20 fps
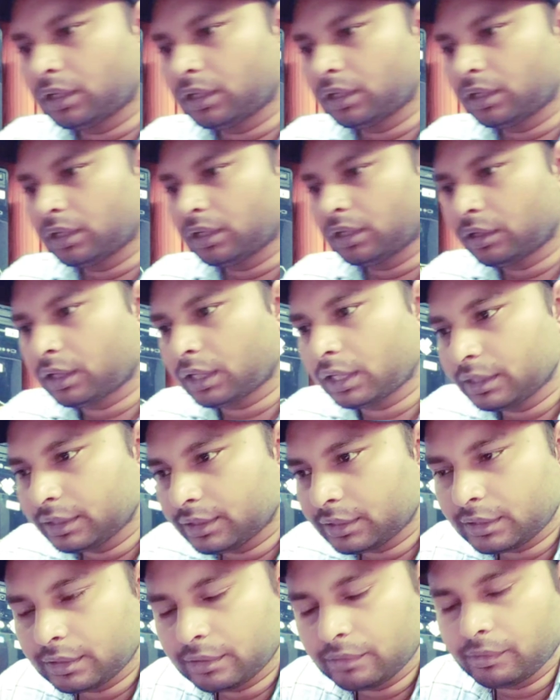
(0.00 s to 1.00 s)
तो हेलो
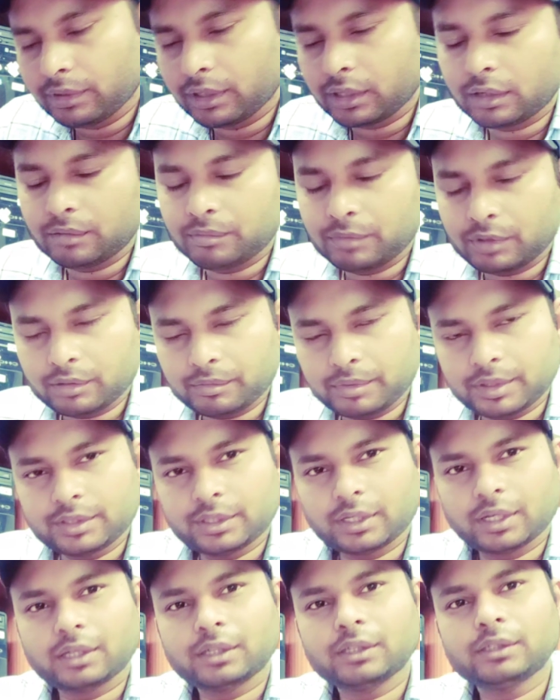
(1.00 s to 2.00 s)
गाइस वेलकम ऑन माय
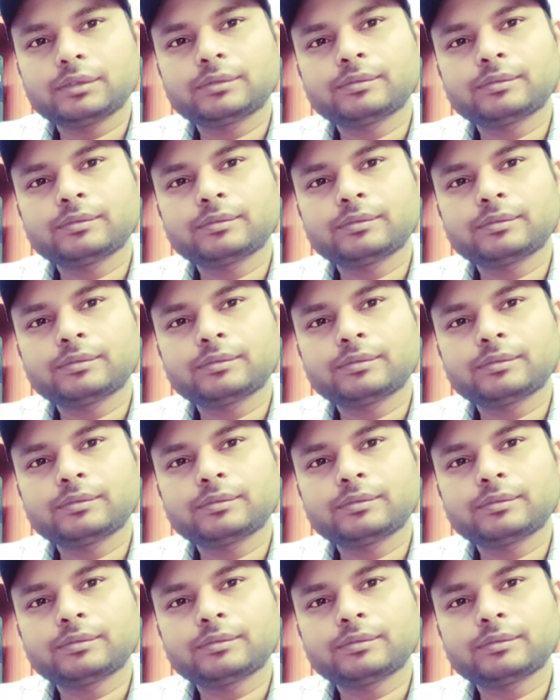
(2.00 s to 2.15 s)
चैनल